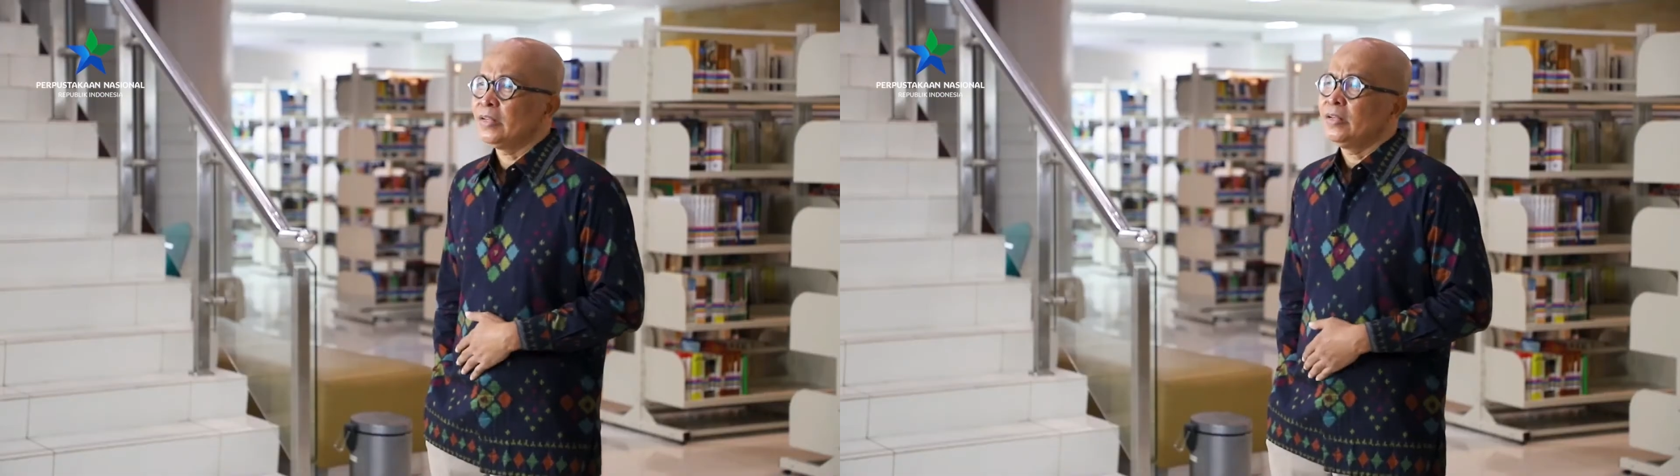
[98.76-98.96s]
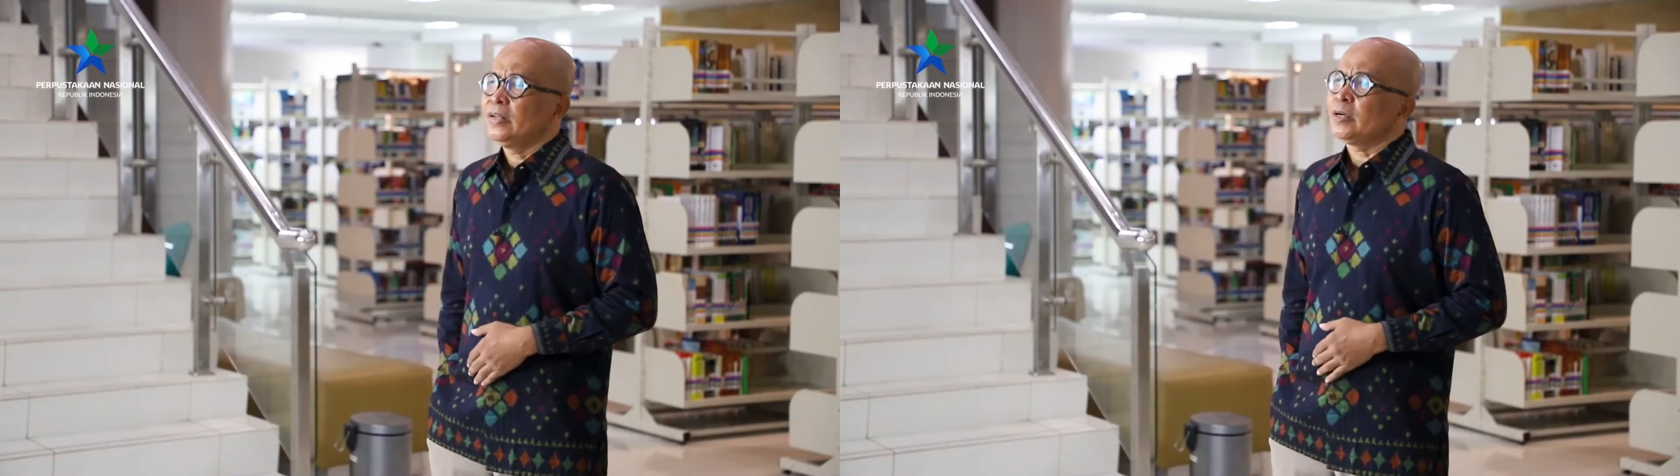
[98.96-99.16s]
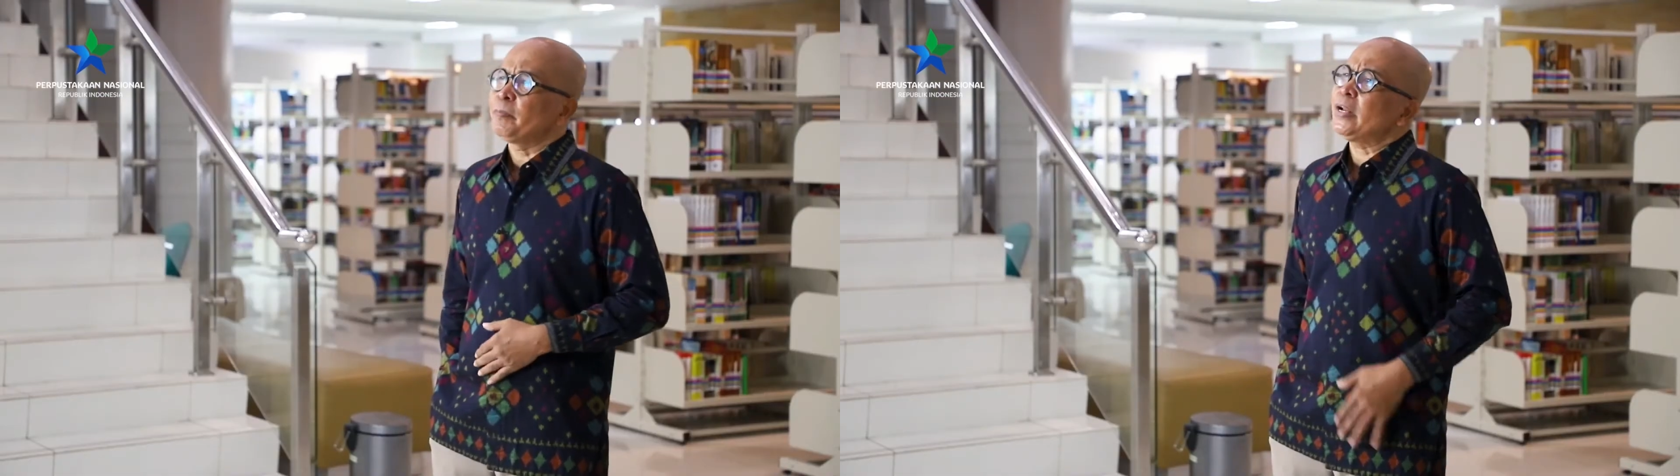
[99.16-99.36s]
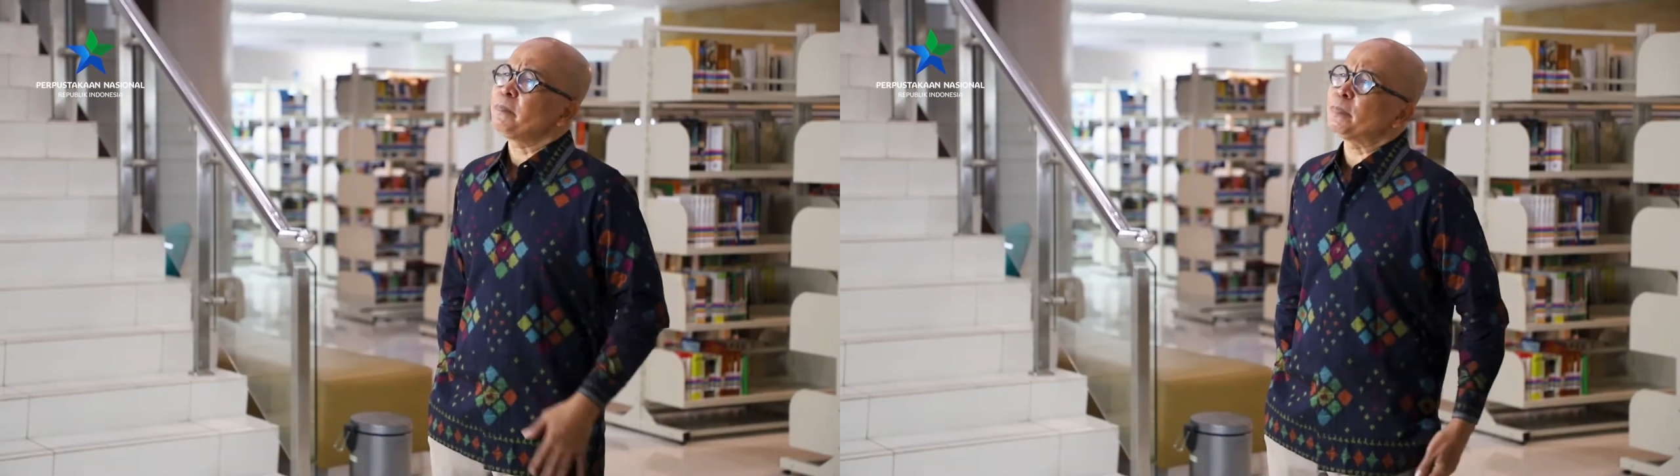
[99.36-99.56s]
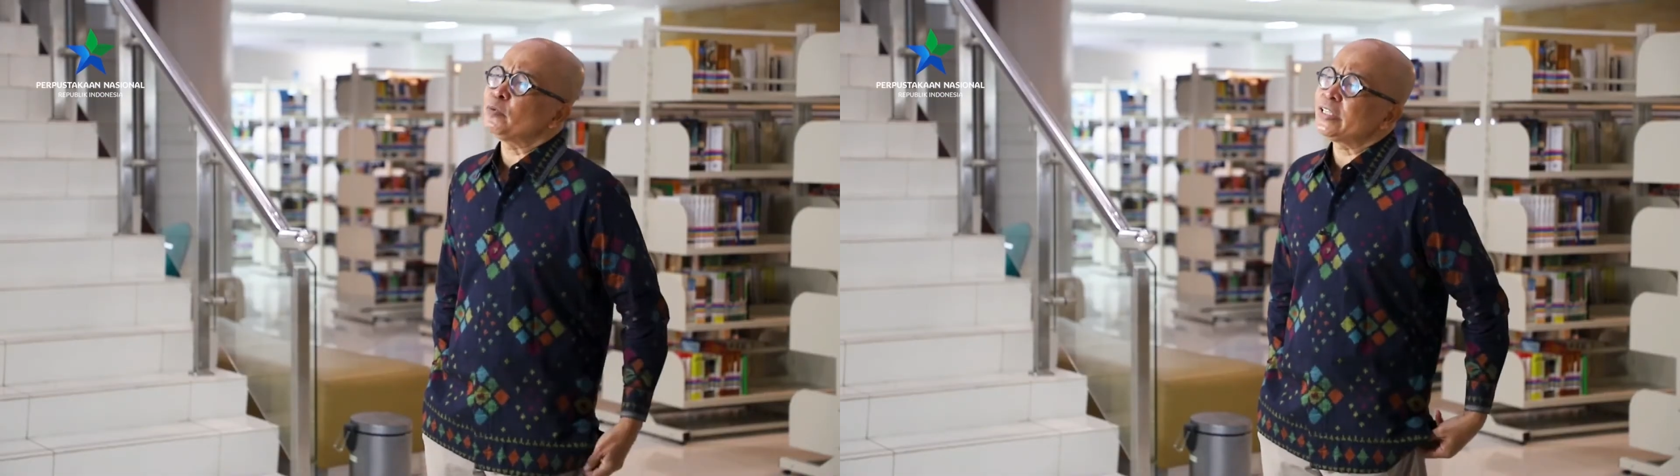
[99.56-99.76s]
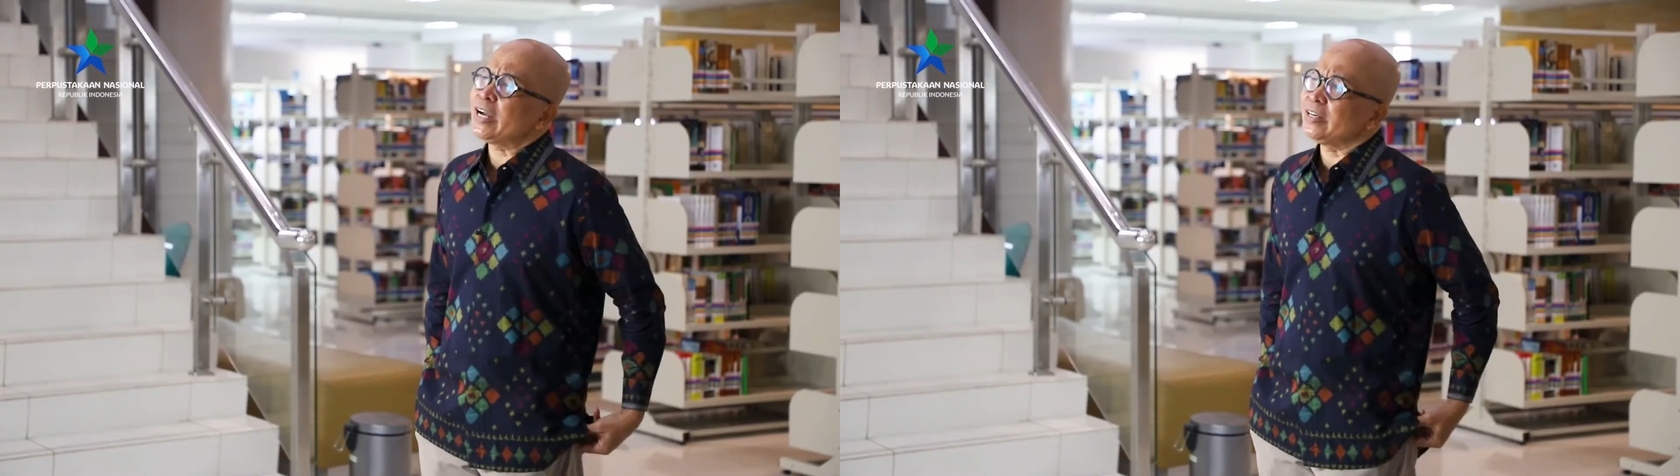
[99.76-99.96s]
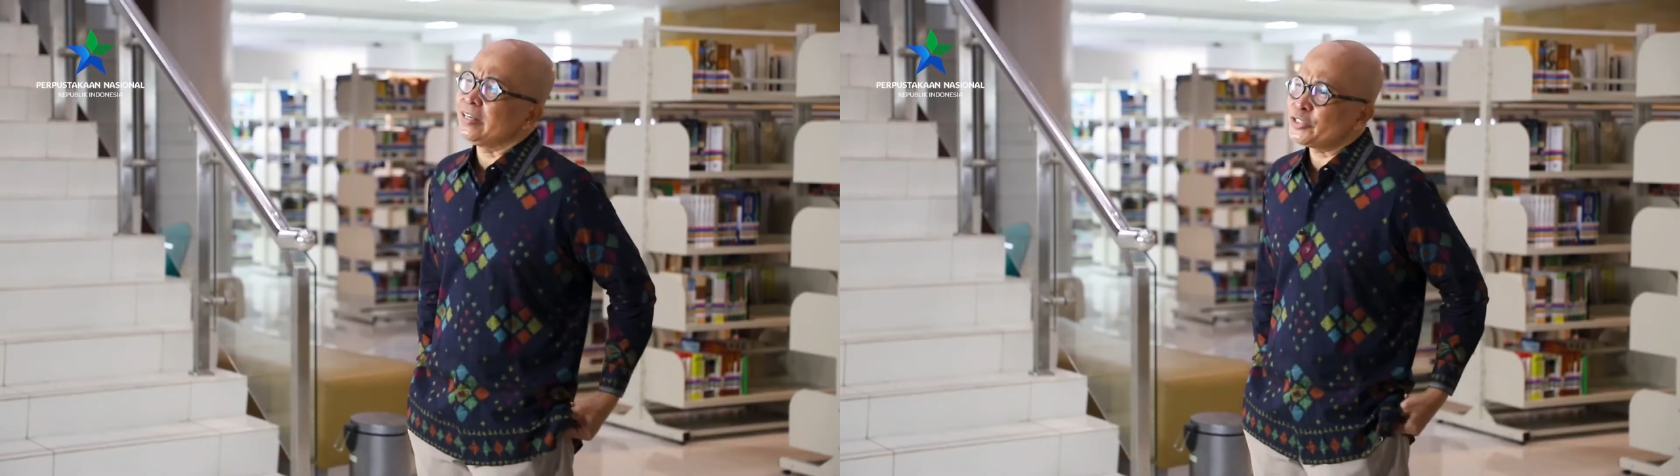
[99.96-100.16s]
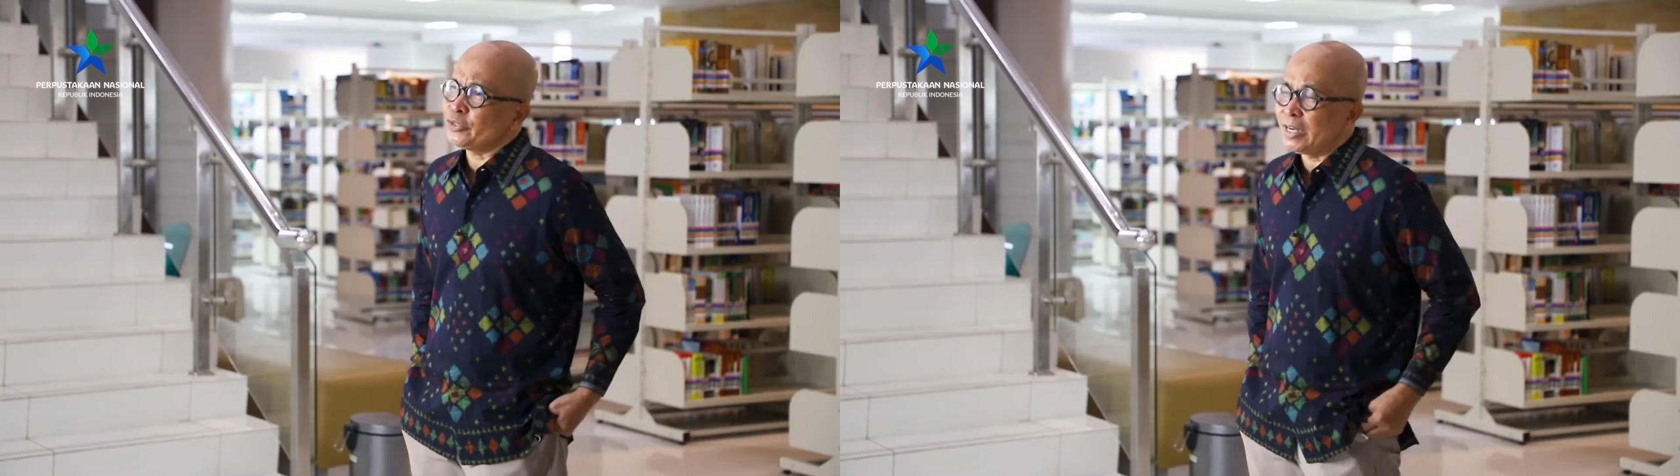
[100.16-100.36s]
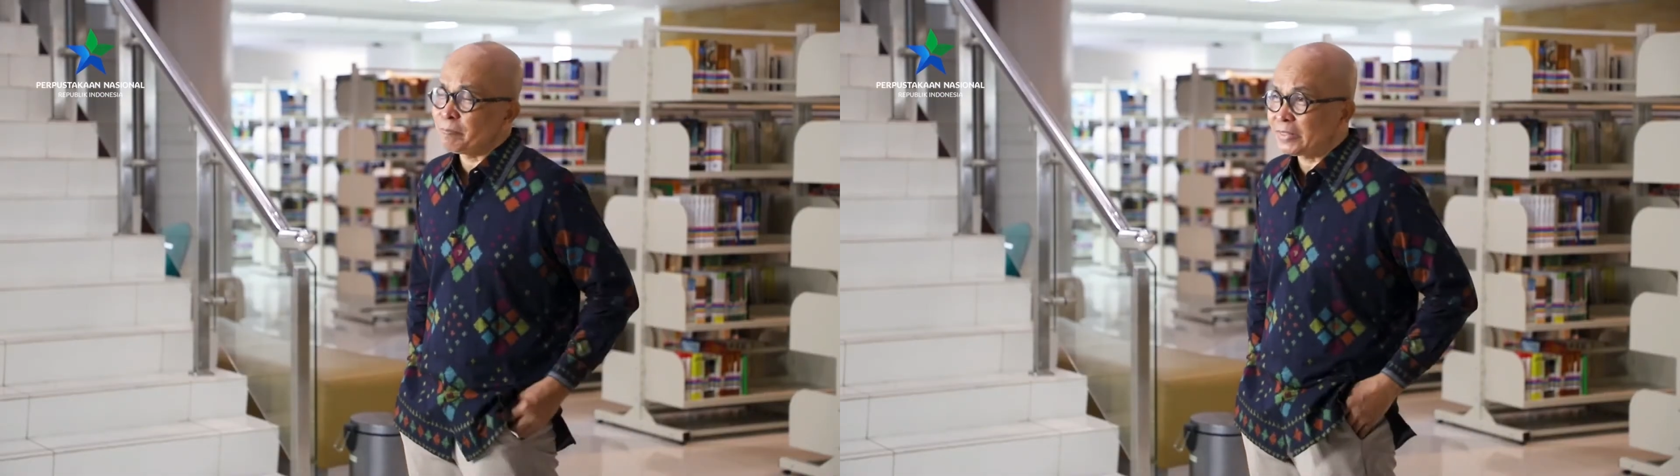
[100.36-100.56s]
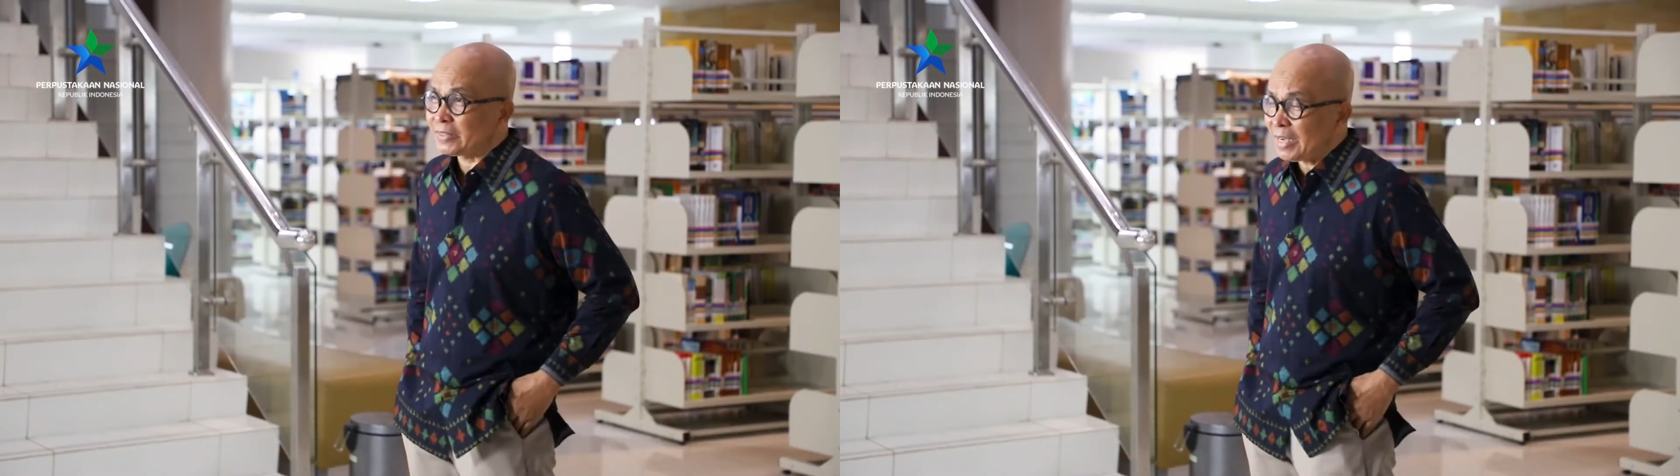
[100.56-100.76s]
Kepala Perpustakaan Nasional
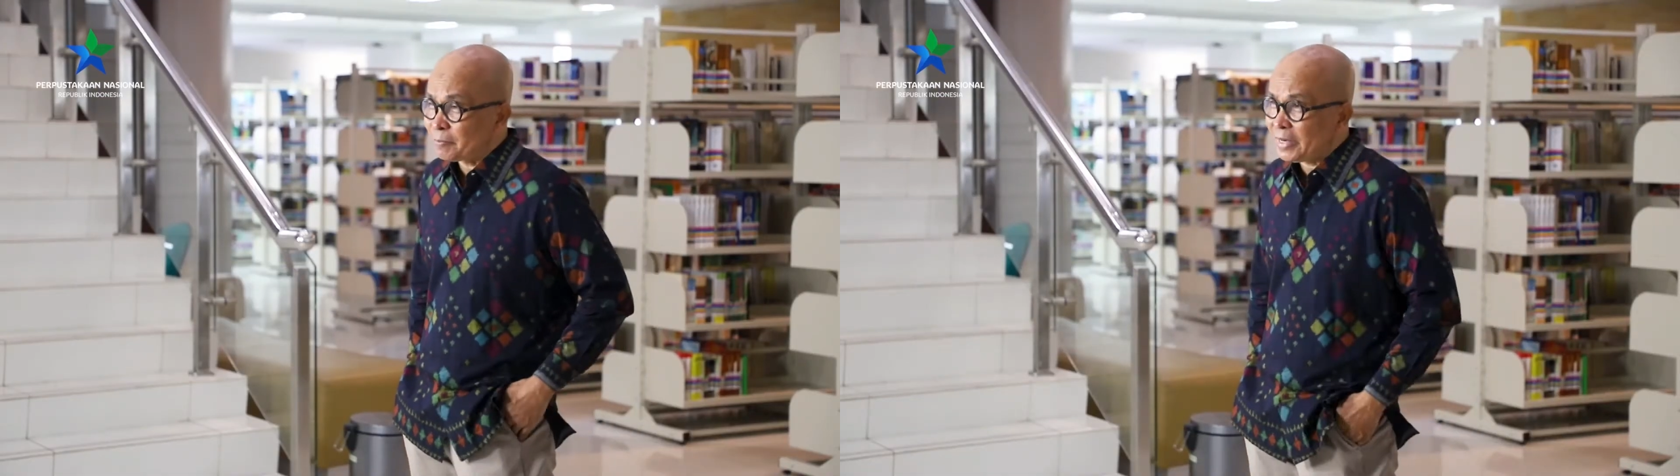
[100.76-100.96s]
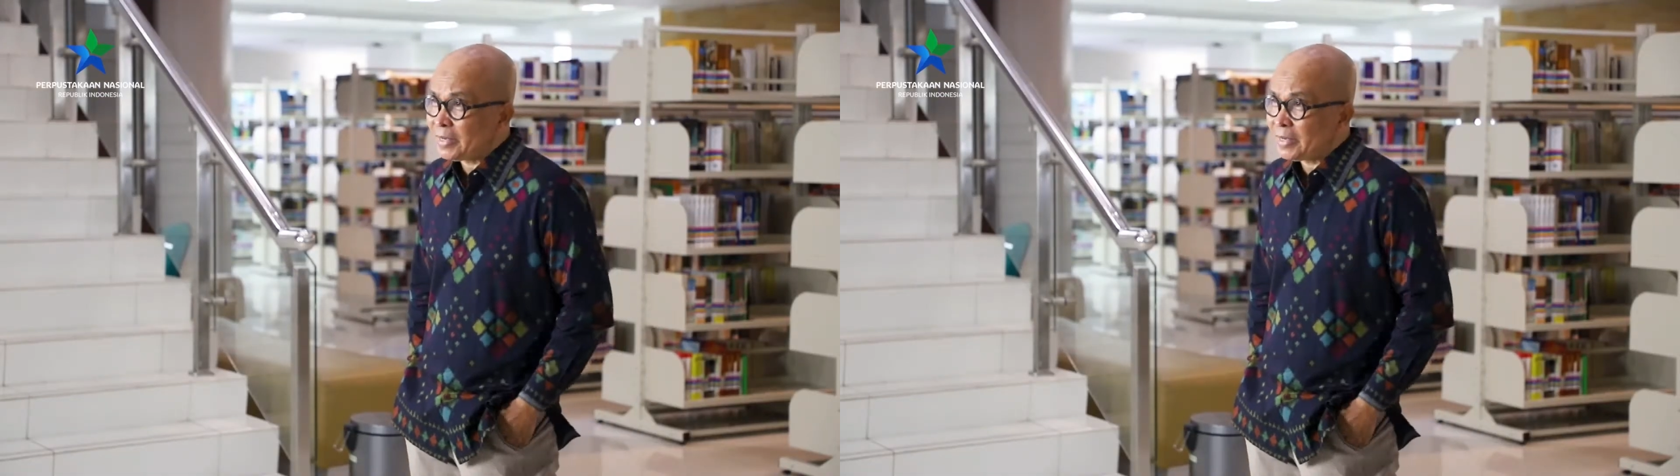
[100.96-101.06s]
pertama